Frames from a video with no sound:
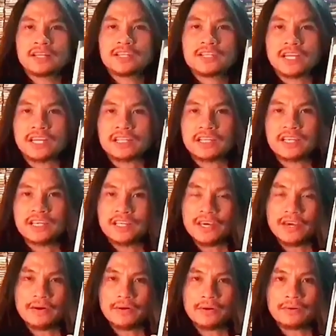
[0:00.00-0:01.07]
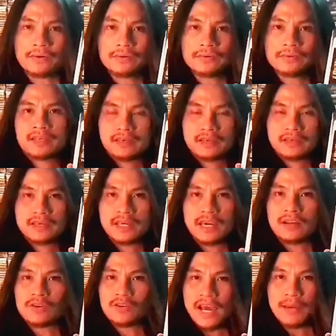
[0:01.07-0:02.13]
ลิชาร์ดคีเอลแค
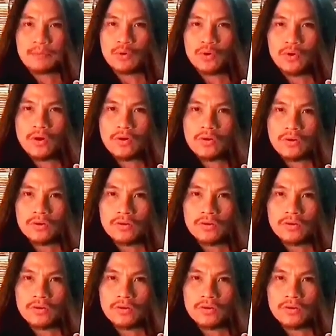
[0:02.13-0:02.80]
โรไลน์มุลโล